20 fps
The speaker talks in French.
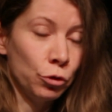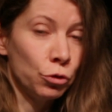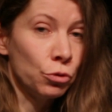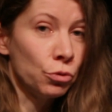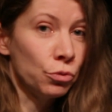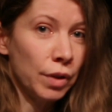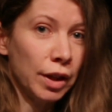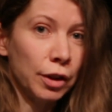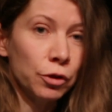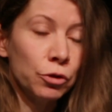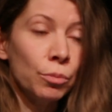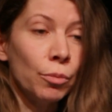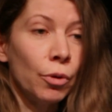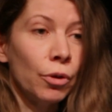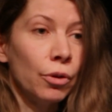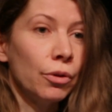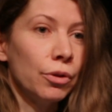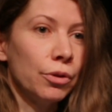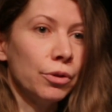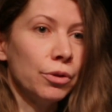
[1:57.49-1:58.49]
du
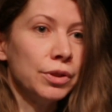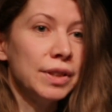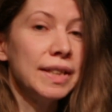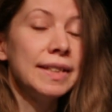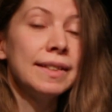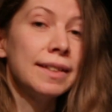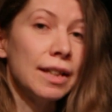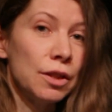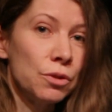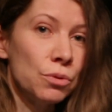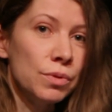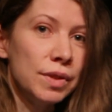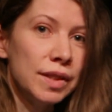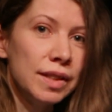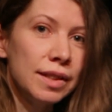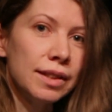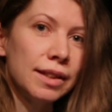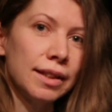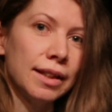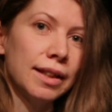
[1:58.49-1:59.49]
gouvernement euh, des
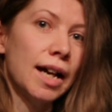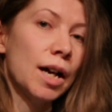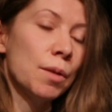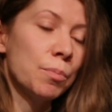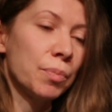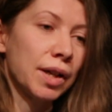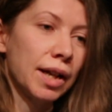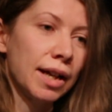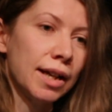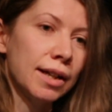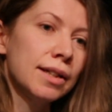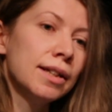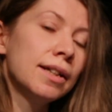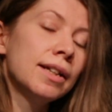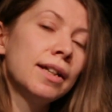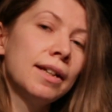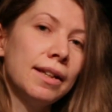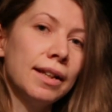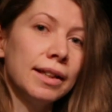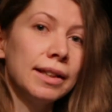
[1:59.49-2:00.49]
États-Unis après
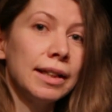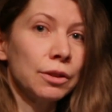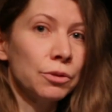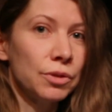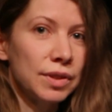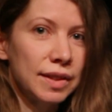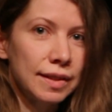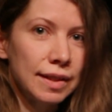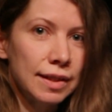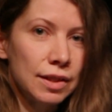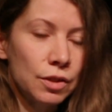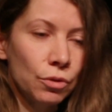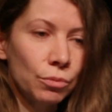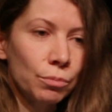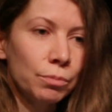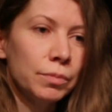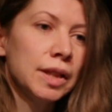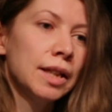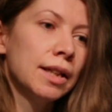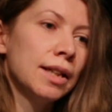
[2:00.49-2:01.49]
la guerre de sécession.
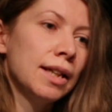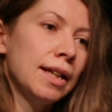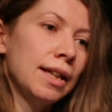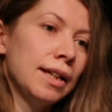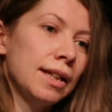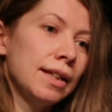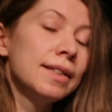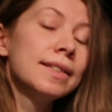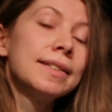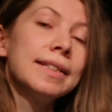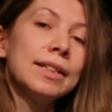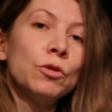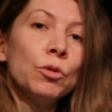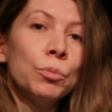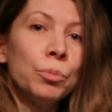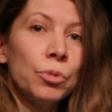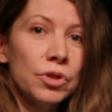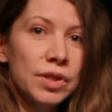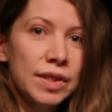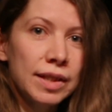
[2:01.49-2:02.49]
Il s'est
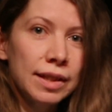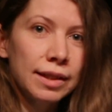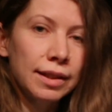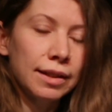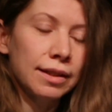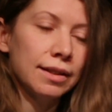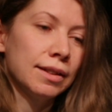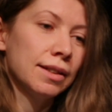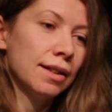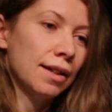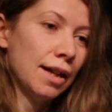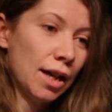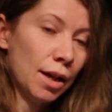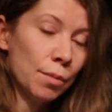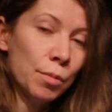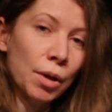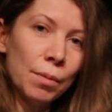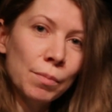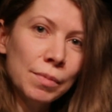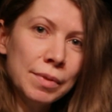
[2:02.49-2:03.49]
opposé à
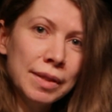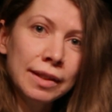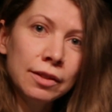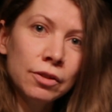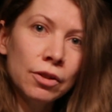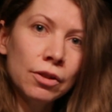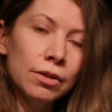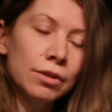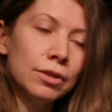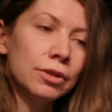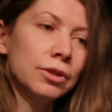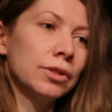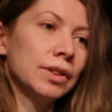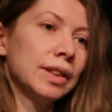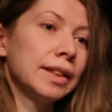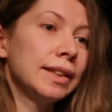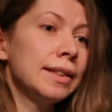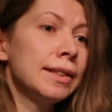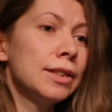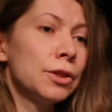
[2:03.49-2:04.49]
Abraham Lincoln
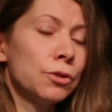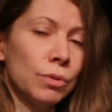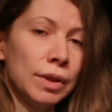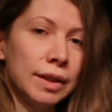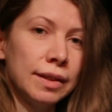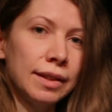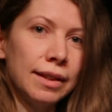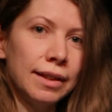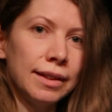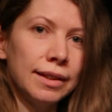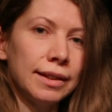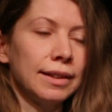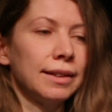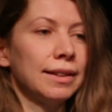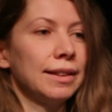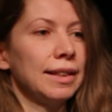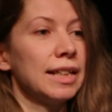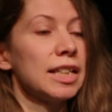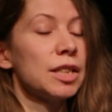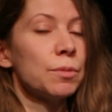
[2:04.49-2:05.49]
qui souhaitait
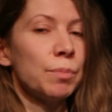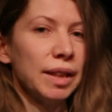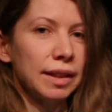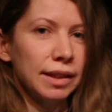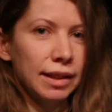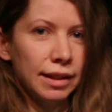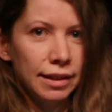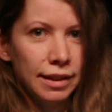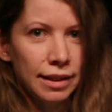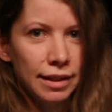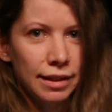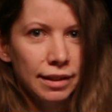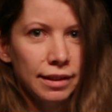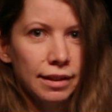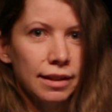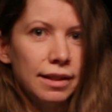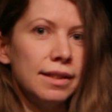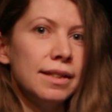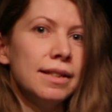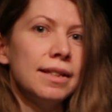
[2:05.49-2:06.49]
expatrier
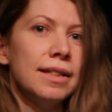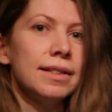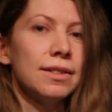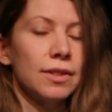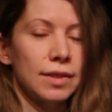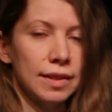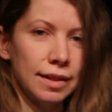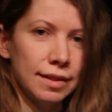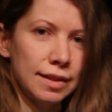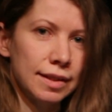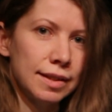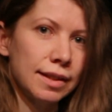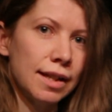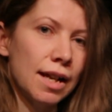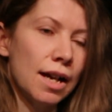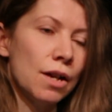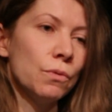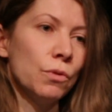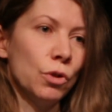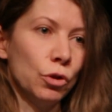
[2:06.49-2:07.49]
les anciens
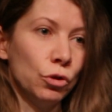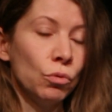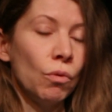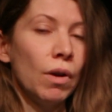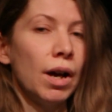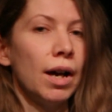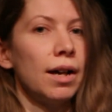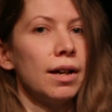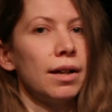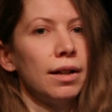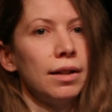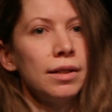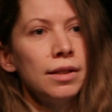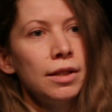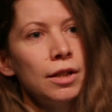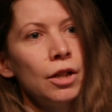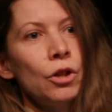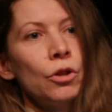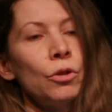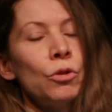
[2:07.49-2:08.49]
esclaves noirs
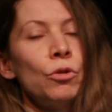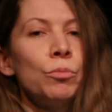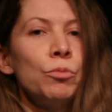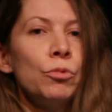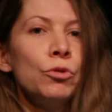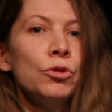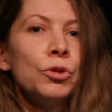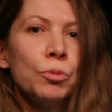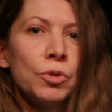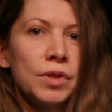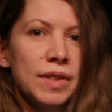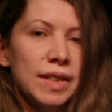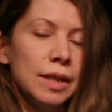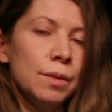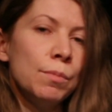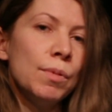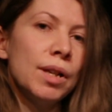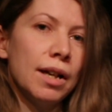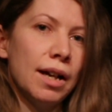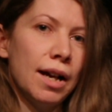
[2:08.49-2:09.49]
le plus
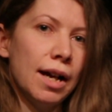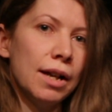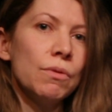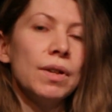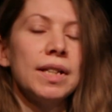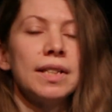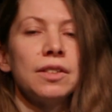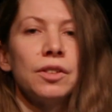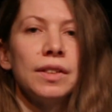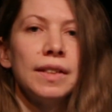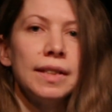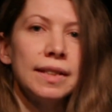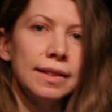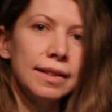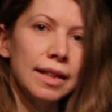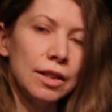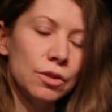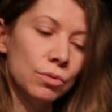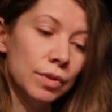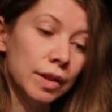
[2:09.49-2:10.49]
possible à l'ouest des
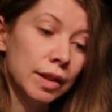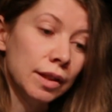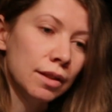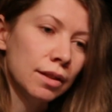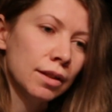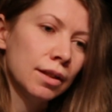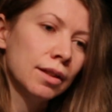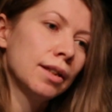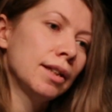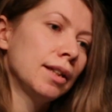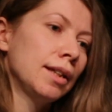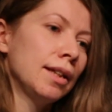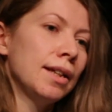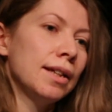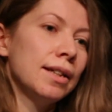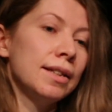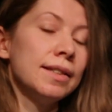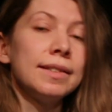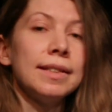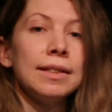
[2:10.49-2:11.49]
États-Unis.
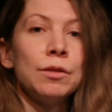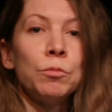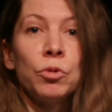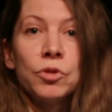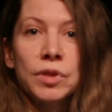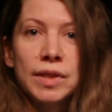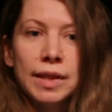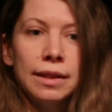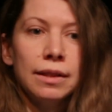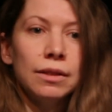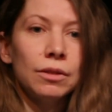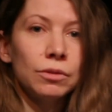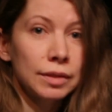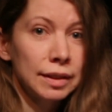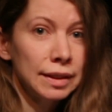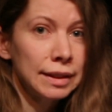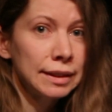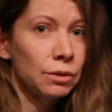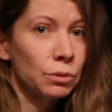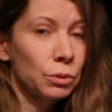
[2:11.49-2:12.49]
Il s'y est opposé en
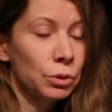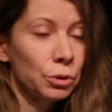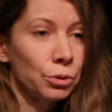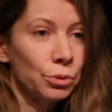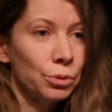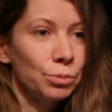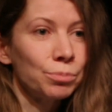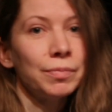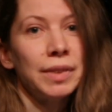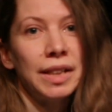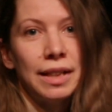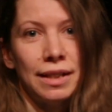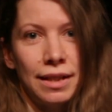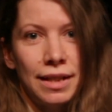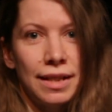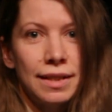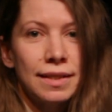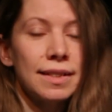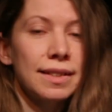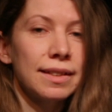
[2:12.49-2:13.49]
disant que
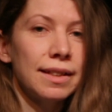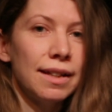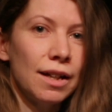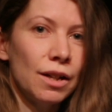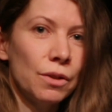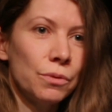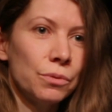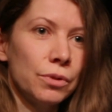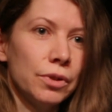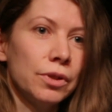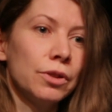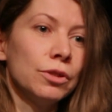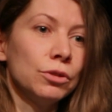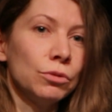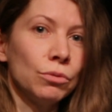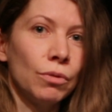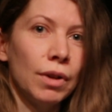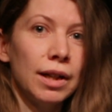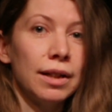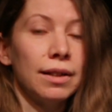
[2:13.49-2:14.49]
les esclaves
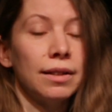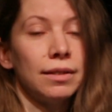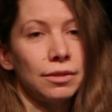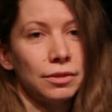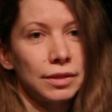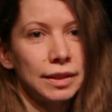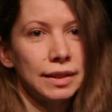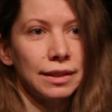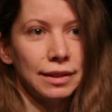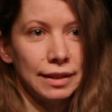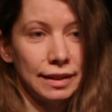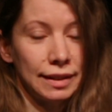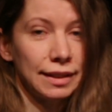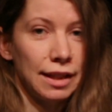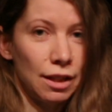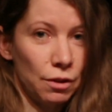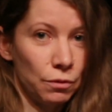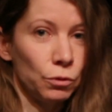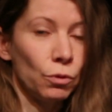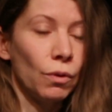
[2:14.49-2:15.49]
noirs, anciens
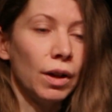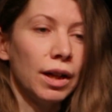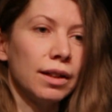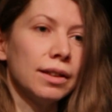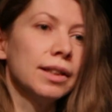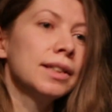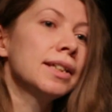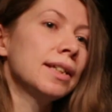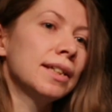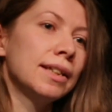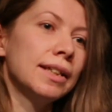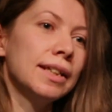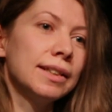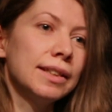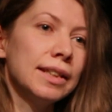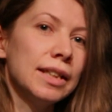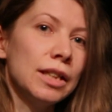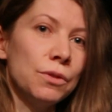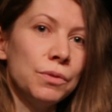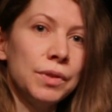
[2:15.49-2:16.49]
esclaves noirs,
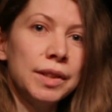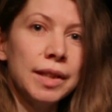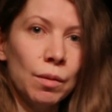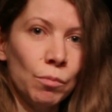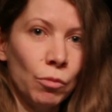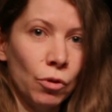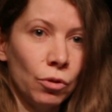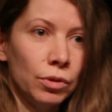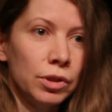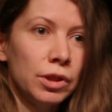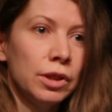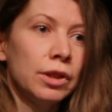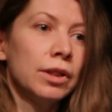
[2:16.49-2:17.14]
étaient évidemment